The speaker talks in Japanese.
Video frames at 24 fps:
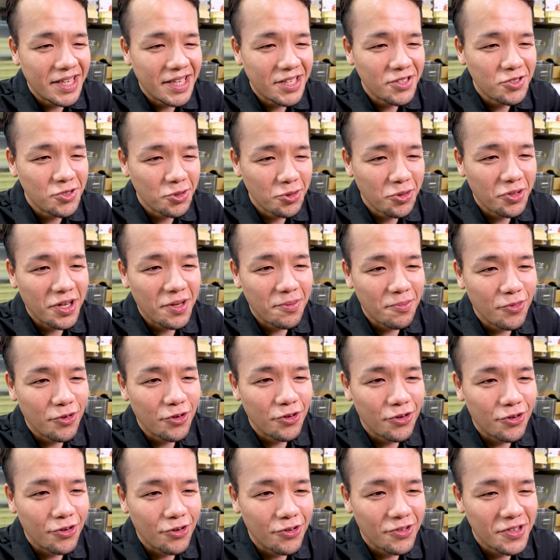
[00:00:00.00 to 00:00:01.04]
で、ちょっとね、
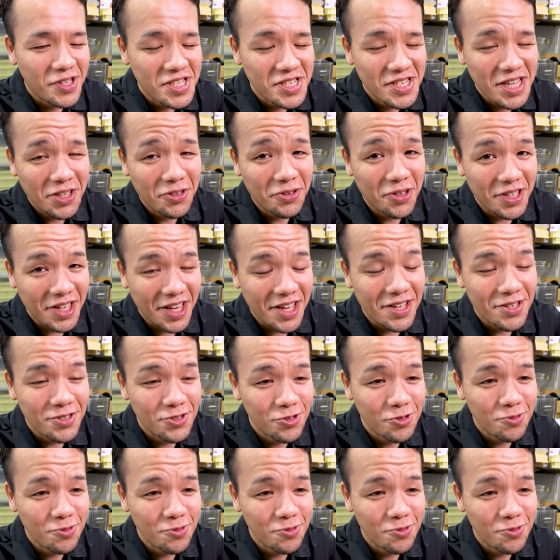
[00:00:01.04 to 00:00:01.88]
もう、機材とかね、